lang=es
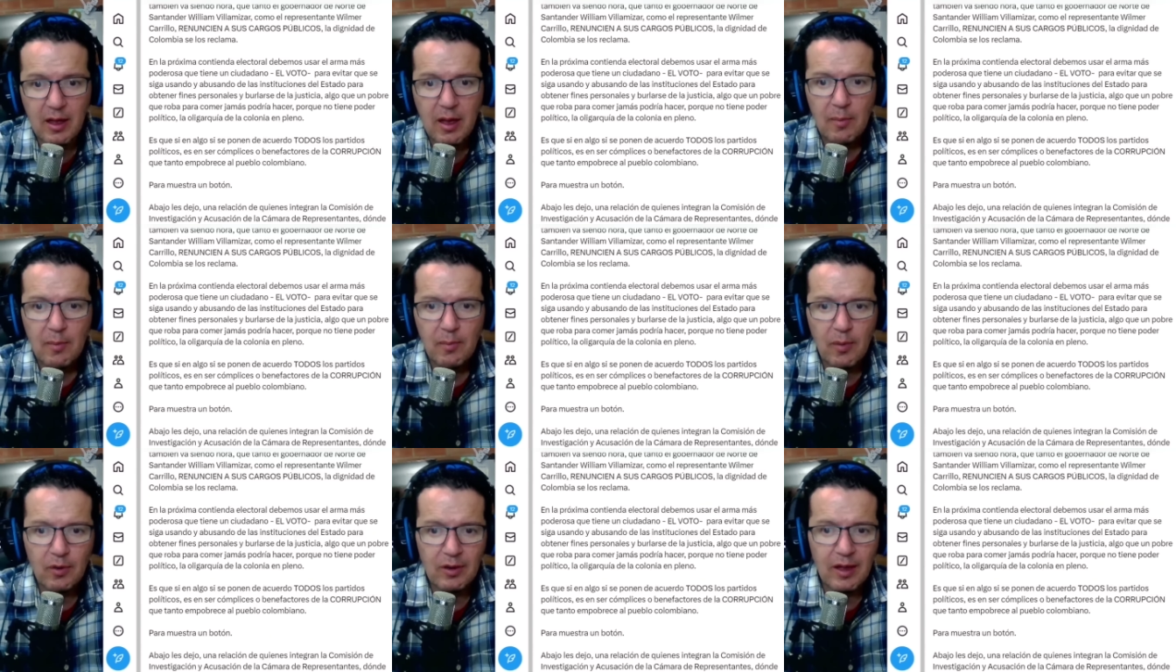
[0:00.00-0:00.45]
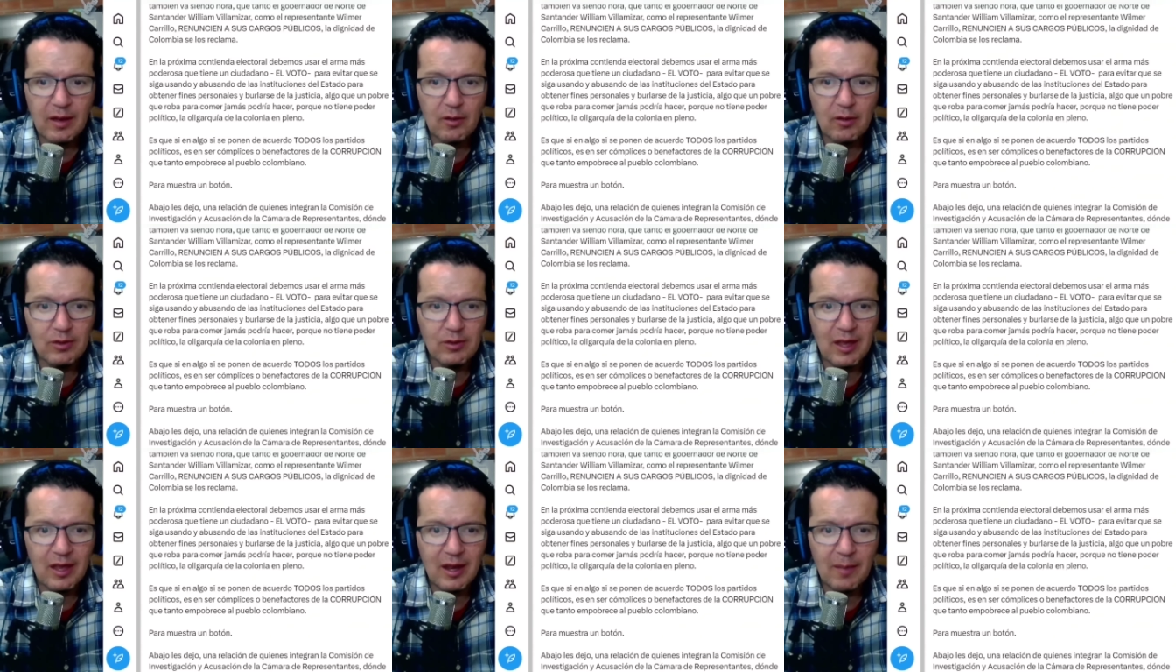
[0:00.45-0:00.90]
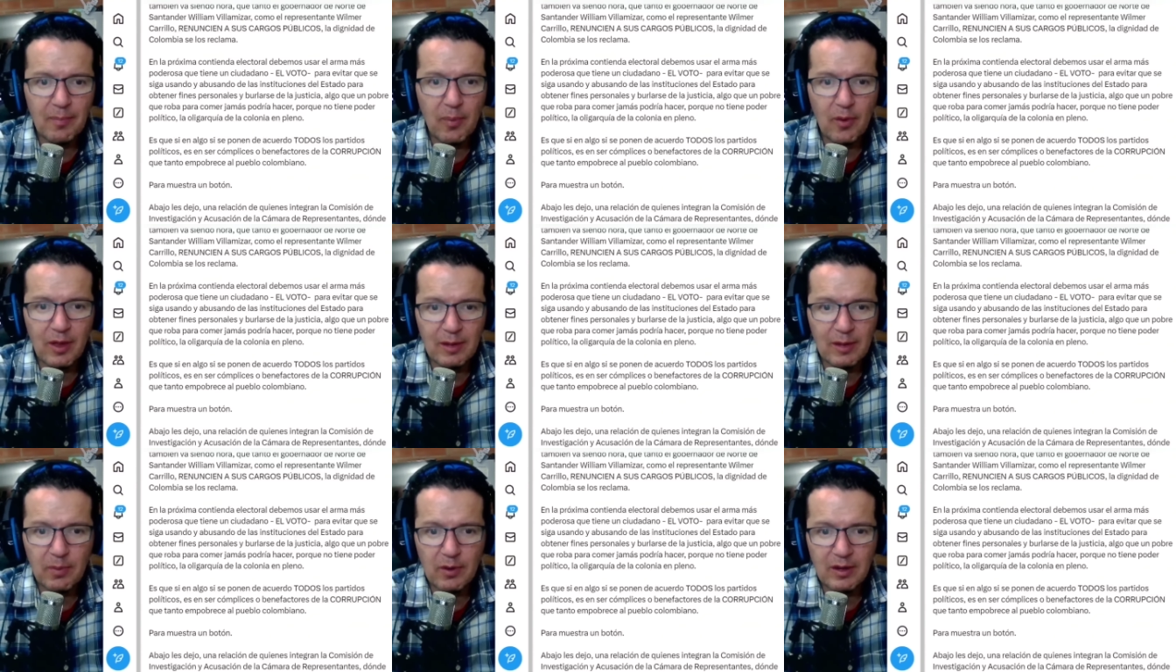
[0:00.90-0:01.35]
porque no tiene
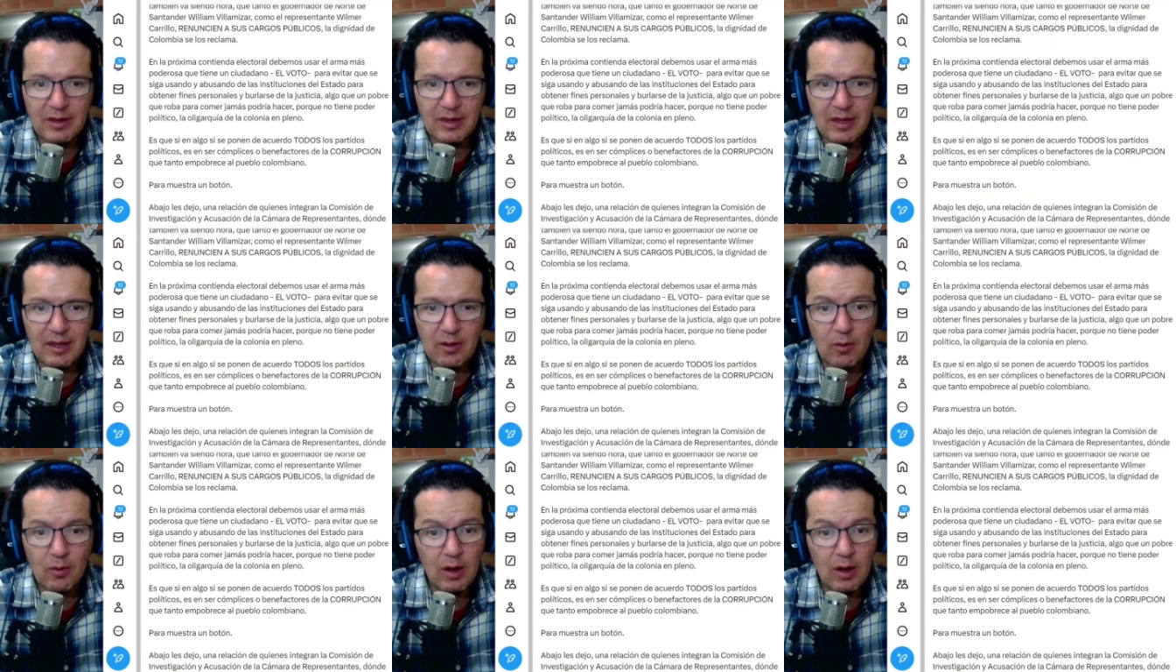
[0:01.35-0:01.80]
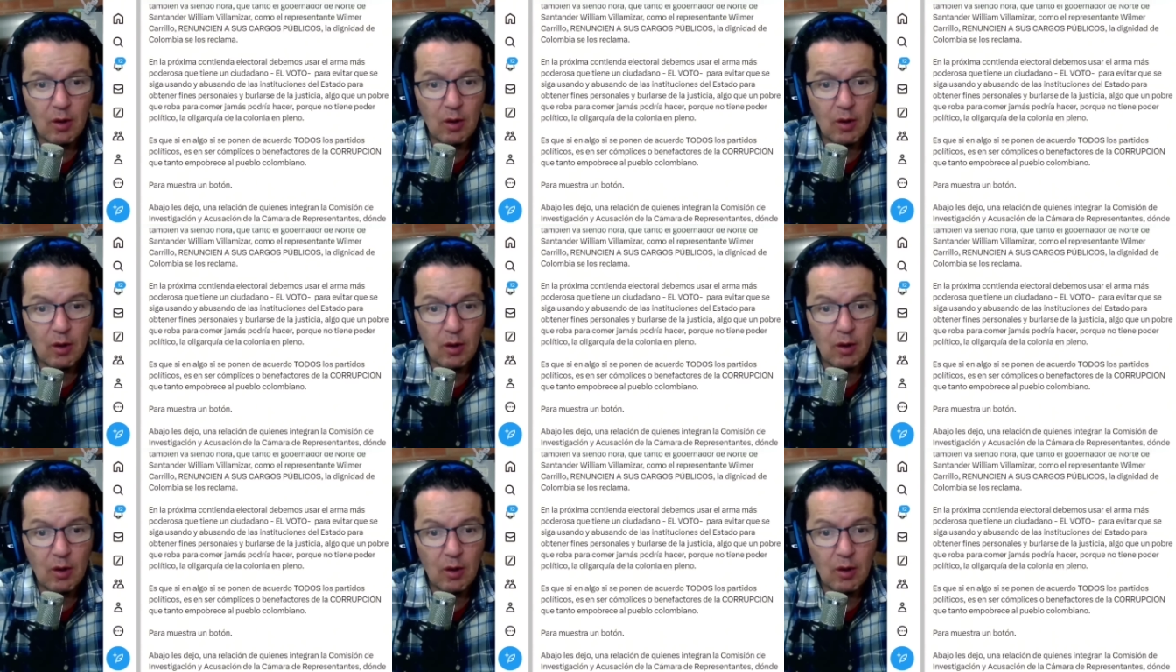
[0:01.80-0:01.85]
poder político, la